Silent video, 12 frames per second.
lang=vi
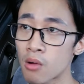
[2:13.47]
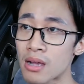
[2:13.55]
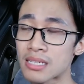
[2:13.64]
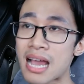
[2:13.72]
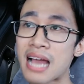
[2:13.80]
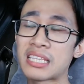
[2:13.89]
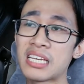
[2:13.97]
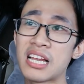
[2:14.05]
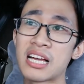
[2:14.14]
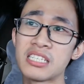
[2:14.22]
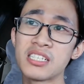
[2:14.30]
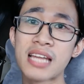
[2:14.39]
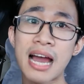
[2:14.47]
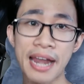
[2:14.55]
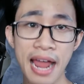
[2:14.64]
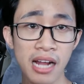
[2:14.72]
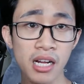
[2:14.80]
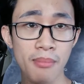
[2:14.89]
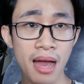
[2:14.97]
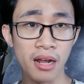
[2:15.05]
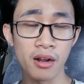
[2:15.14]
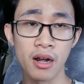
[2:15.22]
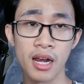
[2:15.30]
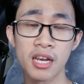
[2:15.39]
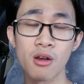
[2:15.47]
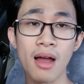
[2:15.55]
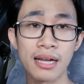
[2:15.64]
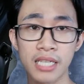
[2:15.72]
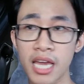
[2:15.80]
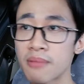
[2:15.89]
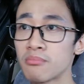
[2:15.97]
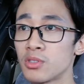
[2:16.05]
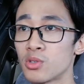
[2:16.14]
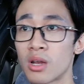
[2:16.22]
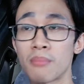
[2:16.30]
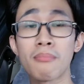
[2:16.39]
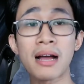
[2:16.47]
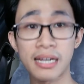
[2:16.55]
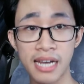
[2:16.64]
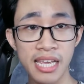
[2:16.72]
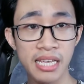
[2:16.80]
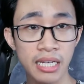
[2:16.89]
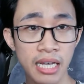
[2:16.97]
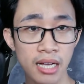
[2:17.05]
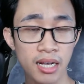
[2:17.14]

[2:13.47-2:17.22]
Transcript: Ngoài ra thì là như Đà Nẵng các bạn lên loại thêm rồi là Bắc Ninh,